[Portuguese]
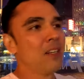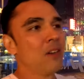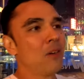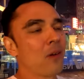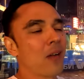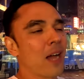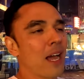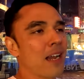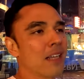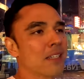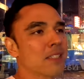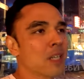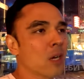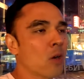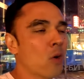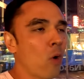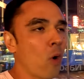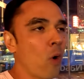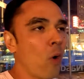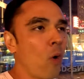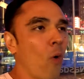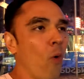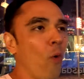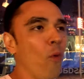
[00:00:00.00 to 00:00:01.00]
o cara
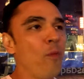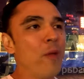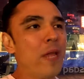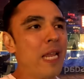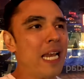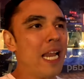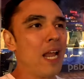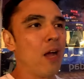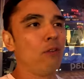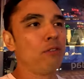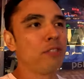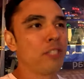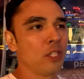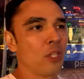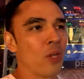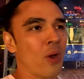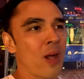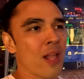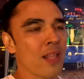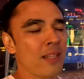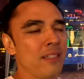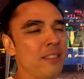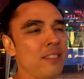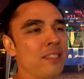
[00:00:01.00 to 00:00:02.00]
sacou um milhão de
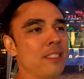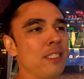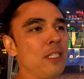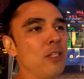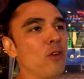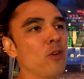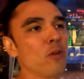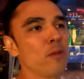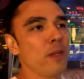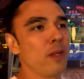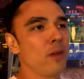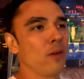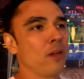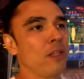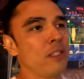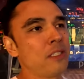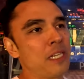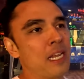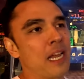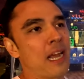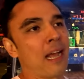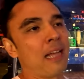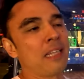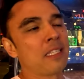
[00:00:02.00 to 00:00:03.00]
dólares, cinco milhões
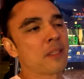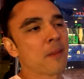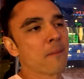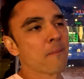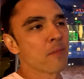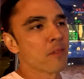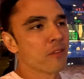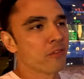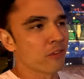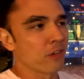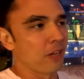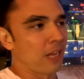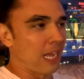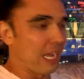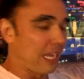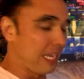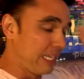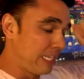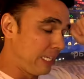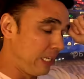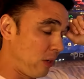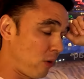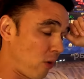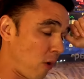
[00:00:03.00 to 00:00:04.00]
de reais, foi lá
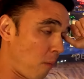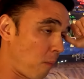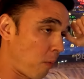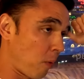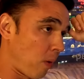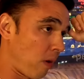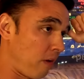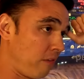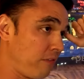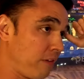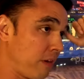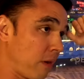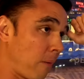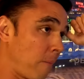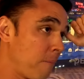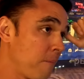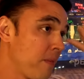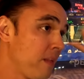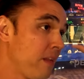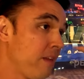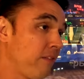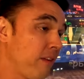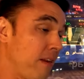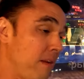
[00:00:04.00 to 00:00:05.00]
e comprou um avião.
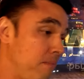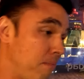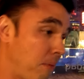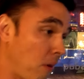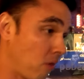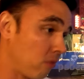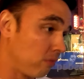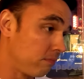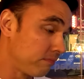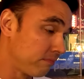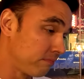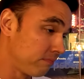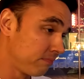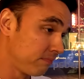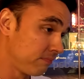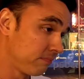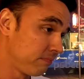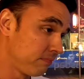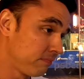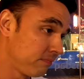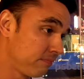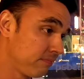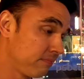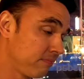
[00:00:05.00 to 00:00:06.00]
Falei, bom,
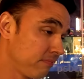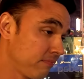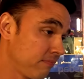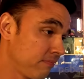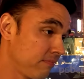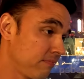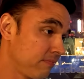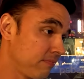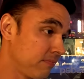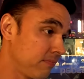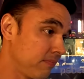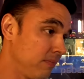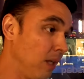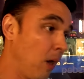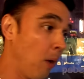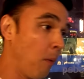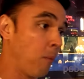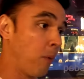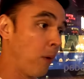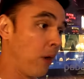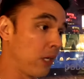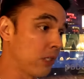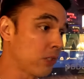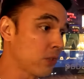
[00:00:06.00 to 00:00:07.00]
não
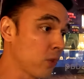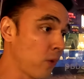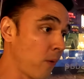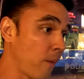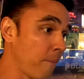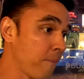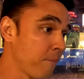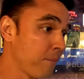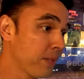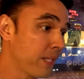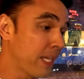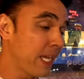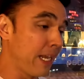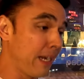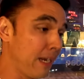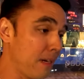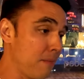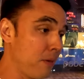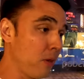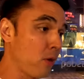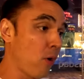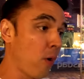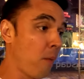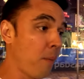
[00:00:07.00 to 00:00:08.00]
posso querer
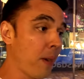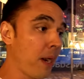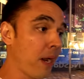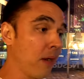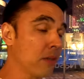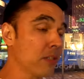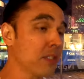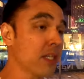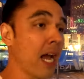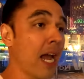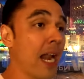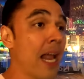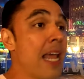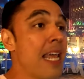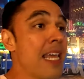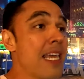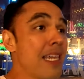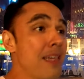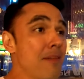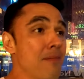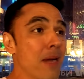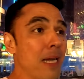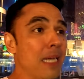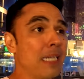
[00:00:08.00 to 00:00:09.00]
me comparar com esse cara.
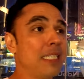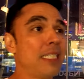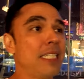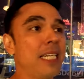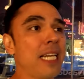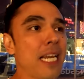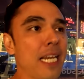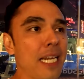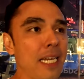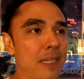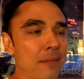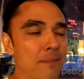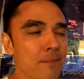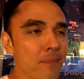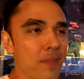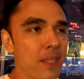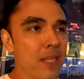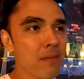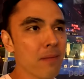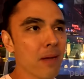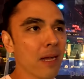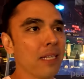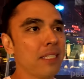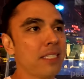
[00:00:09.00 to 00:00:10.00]
Imagine,
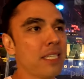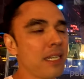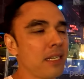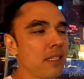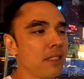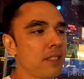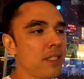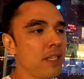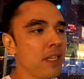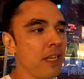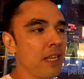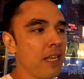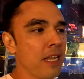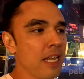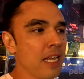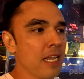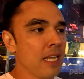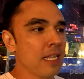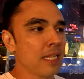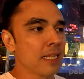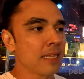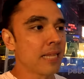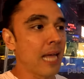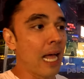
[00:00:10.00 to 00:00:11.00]
imagine se
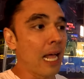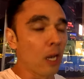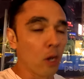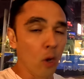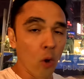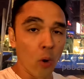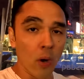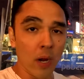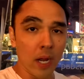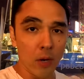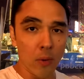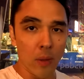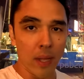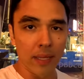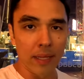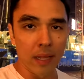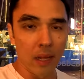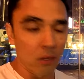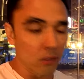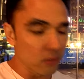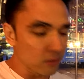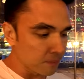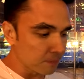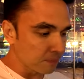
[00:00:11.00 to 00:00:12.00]
dá louca no
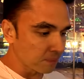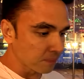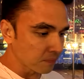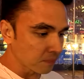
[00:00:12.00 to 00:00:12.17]
Adalto.